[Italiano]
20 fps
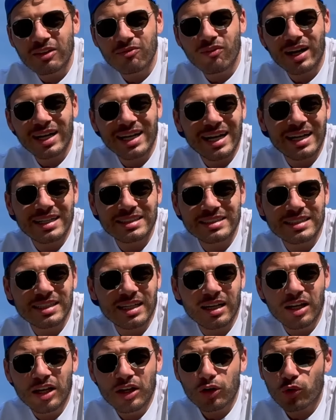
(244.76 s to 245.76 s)
in
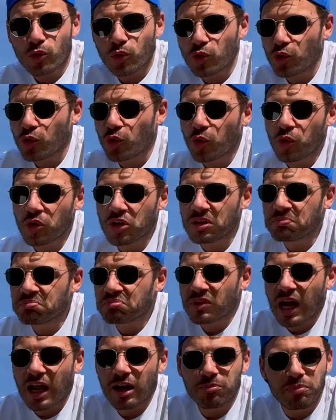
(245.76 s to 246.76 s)
vacanza con noi
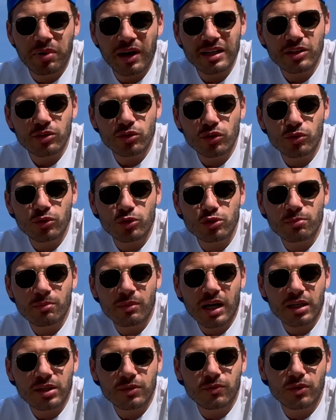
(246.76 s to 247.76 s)
al pari di uno
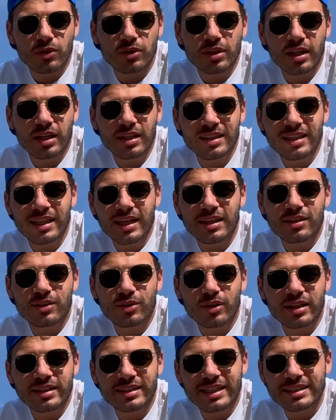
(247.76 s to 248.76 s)
smartphone
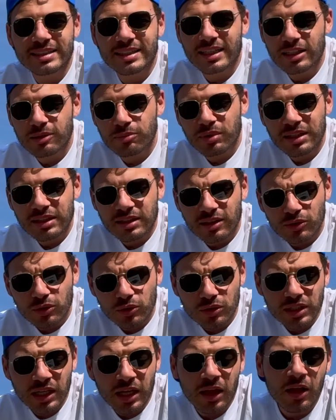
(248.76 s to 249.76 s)
dentro la tasca dei
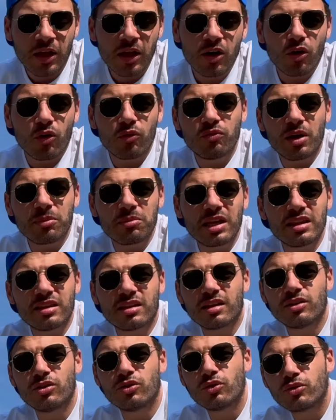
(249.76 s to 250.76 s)
pantaloni,
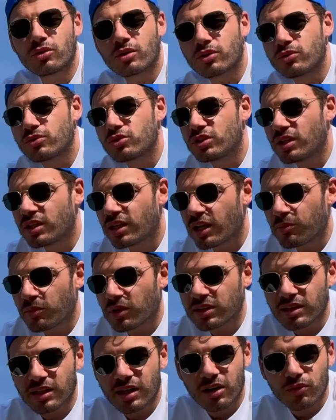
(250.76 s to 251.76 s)
ovviamente non riusciremo a
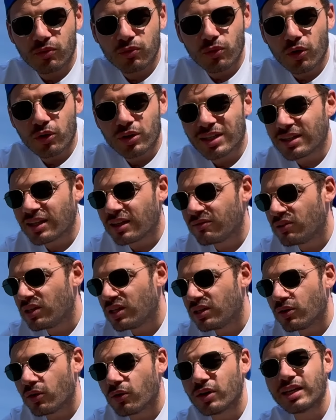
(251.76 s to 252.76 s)
tirar fuori dei
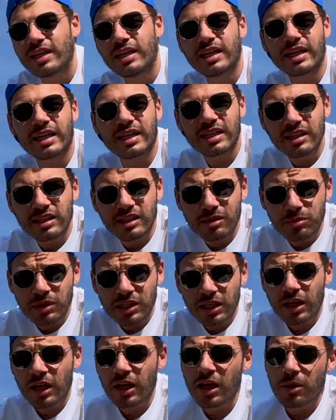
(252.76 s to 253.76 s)
video
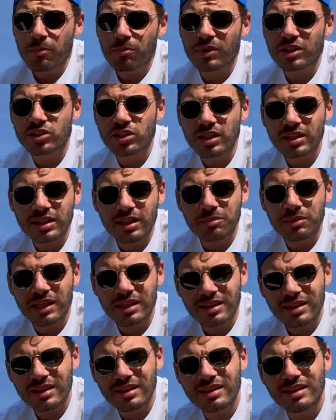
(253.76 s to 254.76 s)
incredibili, ma
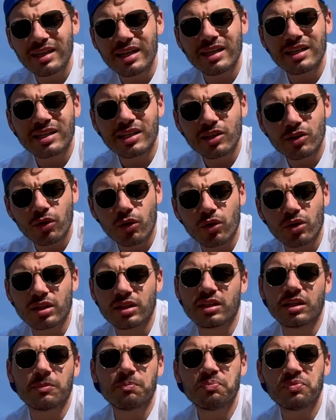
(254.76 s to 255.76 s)
certamente dei
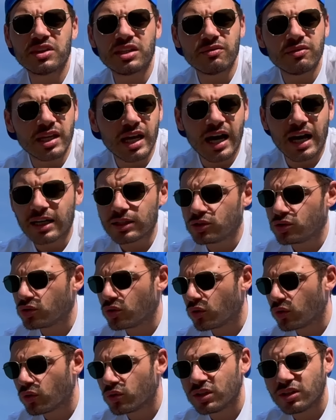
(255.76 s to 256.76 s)
ricordi di
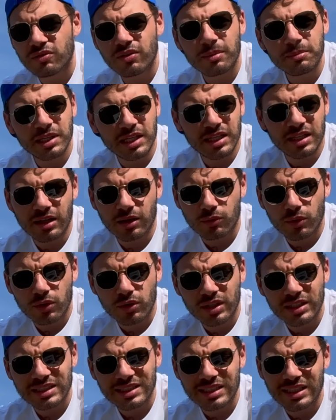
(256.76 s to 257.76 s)
viaggio o di famiglia, quello
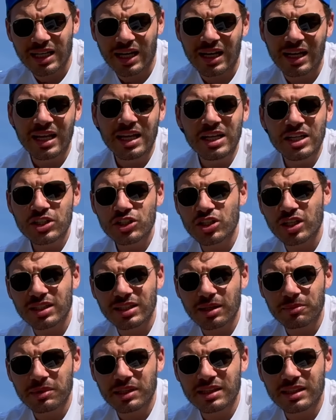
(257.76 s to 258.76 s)
che sia,
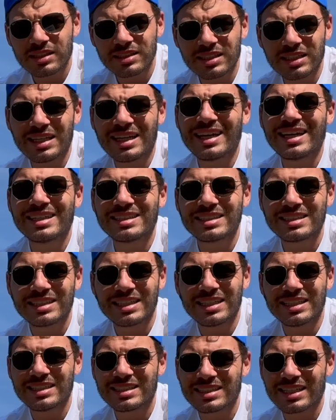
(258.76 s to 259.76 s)
certamente sì e
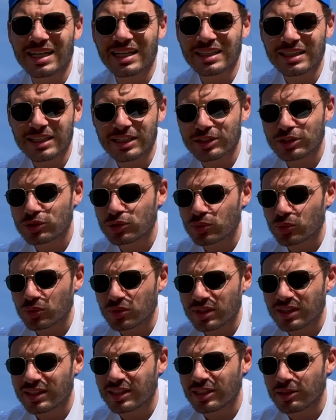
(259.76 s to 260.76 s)
senza
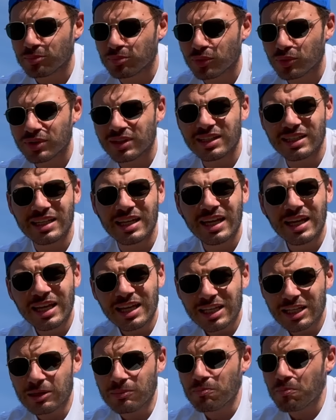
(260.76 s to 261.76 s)
nessun tipo di
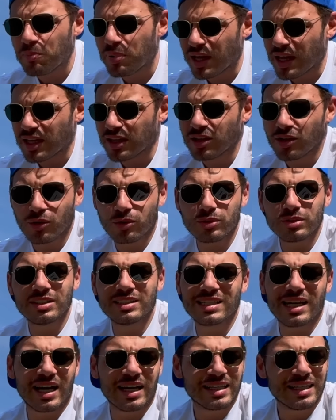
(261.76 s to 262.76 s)
impegno con
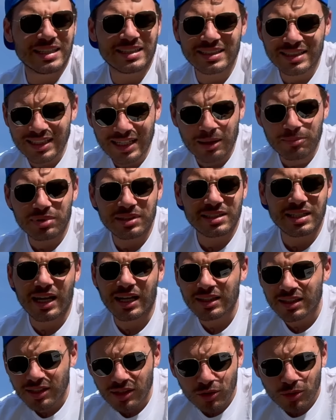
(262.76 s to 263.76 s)
zaini
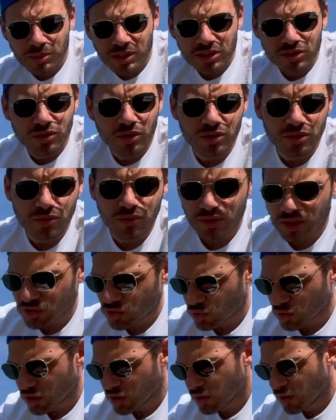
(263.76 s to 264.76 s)
strapesanti come di solito
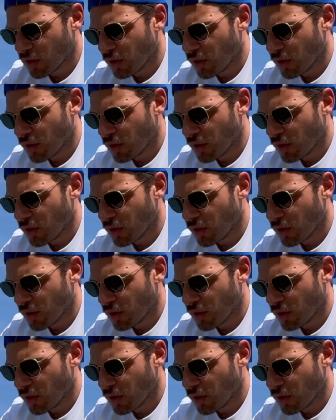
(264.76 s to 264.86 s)
faccio io.